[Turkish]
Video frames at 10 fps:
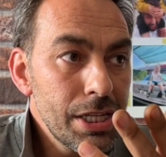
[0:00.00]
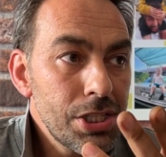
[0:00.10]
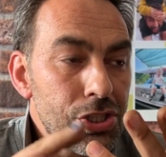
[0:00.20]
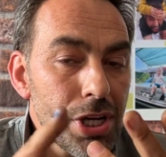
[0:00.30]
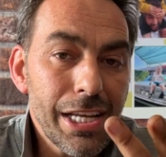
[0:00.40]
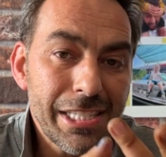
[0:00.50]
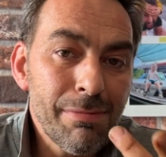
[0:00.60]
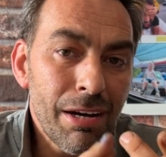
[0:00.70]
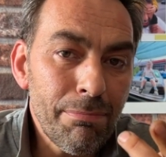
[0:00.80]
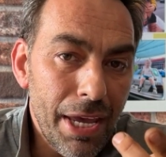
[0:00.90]

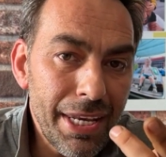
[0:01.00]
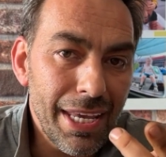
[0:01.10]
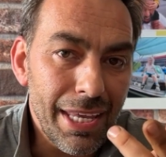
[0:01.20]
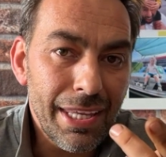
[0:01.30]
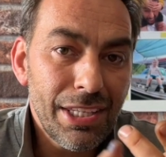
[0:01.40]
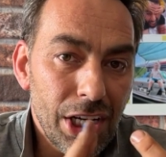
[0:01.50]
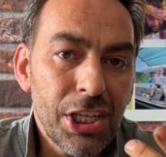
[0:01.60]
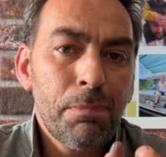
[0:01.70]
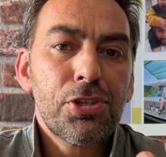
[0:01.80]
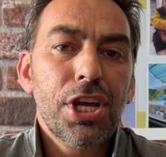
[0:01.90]
Şanzıman beyni
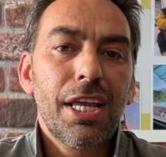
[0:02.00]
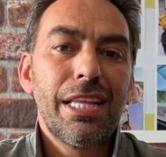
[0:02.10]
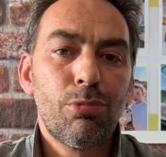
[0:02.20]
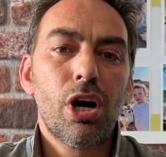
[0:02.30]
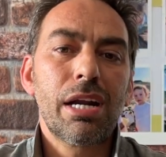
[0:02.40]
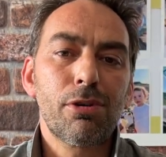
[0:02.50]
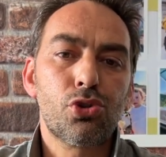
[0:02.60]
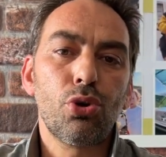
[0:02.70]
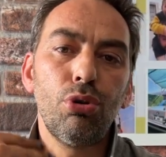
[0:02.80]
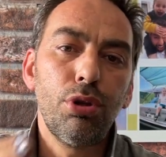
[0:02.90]
yanık bir şekilde bu araba
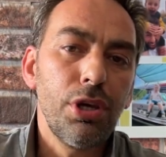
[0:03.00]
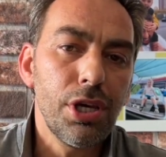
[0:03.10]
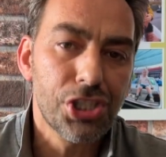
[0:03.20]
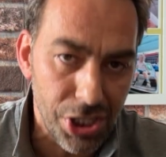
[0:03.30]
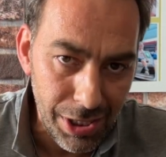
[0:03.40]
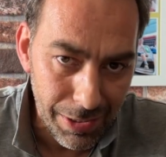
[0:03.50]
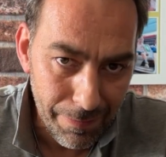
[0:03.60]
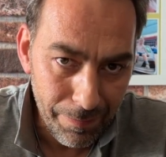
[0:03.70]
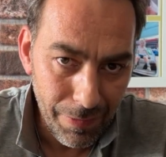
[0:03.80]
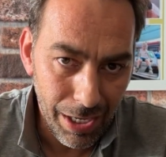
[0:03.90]
sürüldüğü için
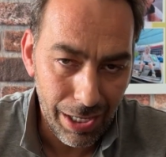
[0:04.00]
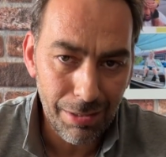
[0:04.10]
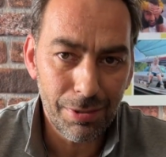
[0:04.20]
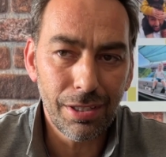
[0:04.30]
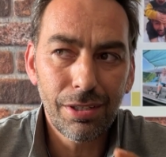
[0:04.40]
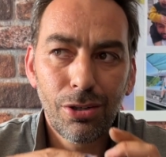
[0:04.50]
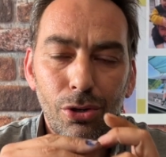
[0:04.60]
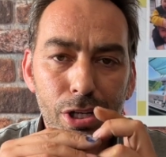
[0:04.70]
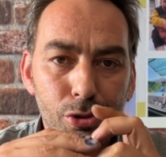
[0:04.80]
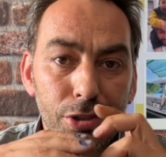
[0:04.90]
anladın mı?
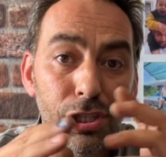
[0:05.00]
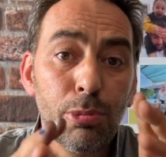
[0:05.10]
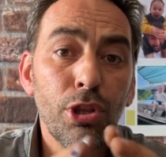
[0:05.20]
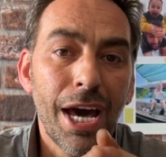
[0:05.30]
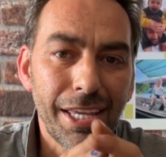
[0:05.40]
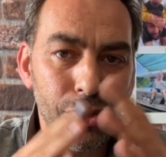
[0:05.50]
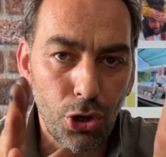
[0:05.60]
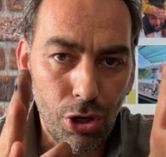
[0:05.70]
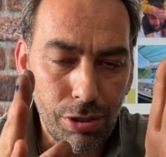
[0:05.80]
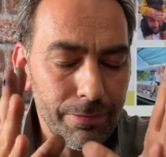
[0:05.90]
Ondan sonra tribünler gidiyor